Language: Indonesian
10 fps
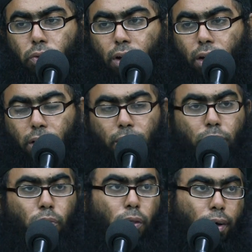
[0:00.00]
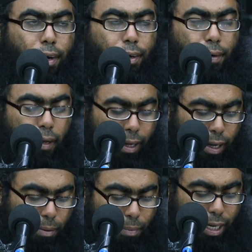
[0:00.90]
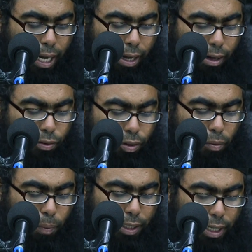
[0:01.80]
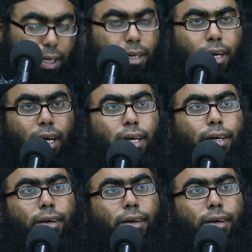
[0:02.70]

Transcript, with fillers: mudah mudarat maka jawabannya adalah